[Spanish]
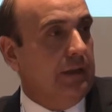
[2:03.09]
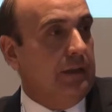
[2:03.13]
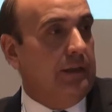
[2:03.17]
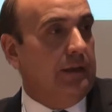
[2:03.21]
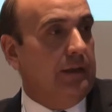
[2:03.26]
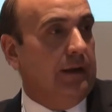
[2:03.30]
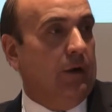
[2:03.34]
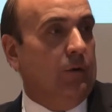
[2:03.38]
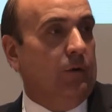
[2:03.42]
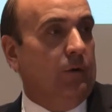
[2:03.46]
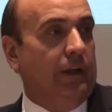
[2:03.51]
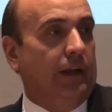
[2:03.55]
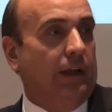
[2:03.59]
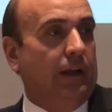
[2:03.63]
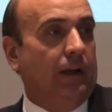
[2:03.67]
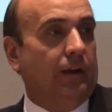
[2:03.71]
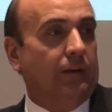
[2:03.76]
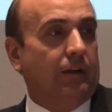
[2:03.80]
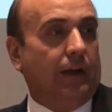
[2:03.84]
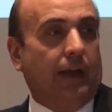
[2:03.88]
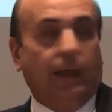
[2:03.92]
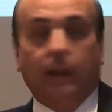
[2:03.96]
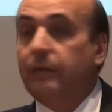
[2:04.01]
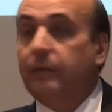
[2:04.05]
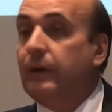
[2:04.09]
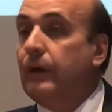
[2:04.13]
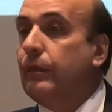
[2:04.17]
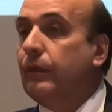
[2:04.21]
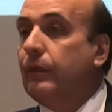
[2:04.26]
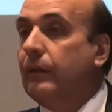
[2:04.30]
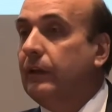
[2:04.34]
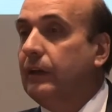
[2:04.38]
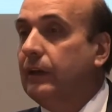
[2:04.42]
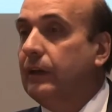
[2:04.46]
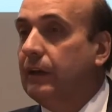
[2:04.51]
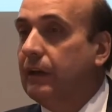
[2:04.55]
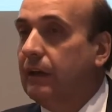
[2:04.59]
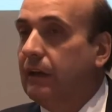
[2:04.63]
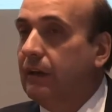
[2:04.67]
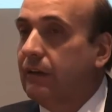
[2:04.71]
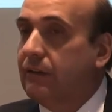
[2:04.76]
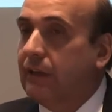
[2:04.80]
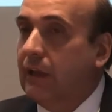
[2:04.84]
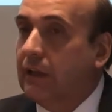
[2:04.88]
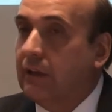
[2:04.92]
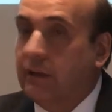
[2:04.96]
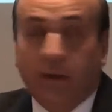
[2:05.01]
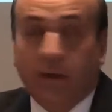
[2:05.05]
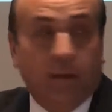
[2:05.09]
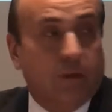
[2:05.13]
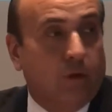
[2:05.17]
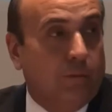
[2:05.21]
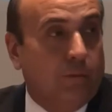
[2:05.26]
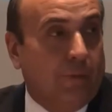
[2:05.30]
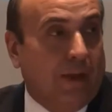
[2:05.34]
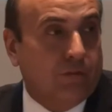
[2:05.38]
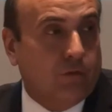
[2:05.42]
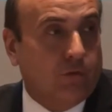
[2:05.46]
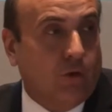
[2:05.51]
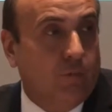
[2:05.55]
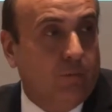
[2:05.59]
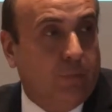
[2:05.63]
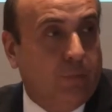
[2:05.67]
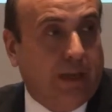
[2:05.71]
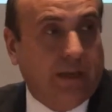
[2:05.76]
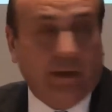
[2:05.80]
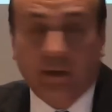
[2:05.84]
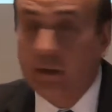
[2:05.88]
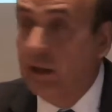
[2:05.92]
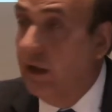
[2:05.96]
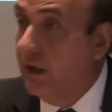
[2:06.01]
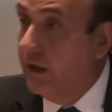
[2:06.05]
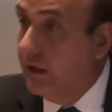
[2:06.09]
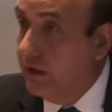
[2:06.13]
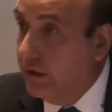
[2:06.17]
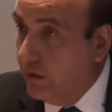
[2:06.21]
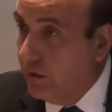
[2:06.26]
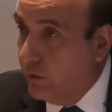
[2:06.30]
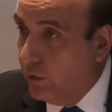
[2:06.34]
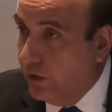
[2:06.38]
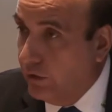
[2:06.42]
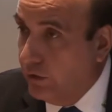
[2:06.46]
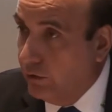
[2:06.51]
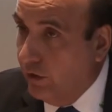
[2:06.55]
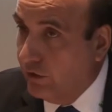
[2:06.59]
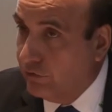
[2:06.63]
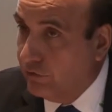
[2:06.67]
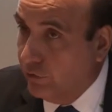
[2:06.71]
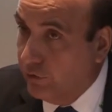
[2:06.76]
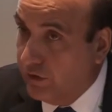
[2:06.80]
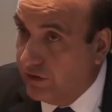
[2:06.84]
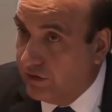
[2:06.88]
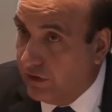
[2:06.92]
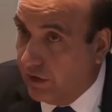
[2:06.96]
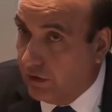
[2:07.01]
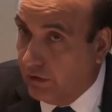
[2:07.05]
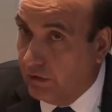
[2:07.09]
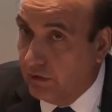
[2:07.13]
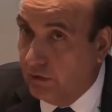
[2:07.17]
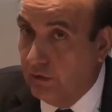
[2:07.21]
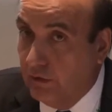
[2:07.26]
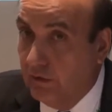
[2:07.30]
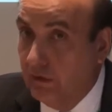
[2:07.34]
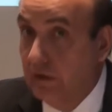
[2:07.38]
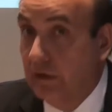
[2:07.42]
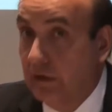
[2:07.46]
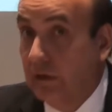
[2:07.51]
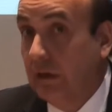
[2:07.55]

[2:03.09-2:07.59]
hidráulica cada vez está teniendo más complejidad en cuanto a su desarrollo,